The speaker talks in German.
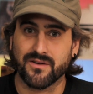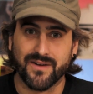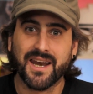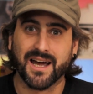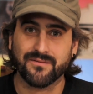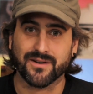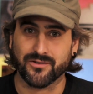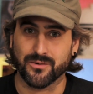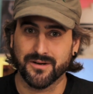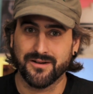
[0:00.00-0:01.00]
Wir waren einfach
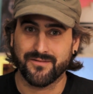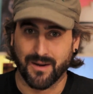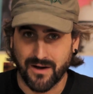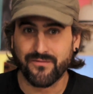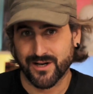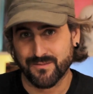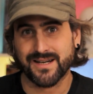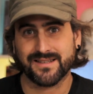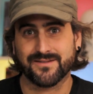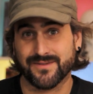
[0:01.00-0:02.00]
so. Wir haben einfach
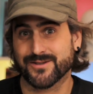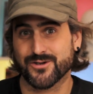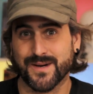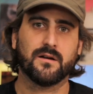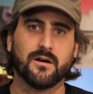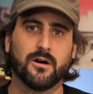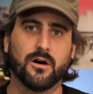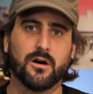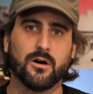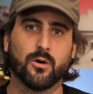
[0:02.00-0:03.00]
gemacht, was uns Spaß macht.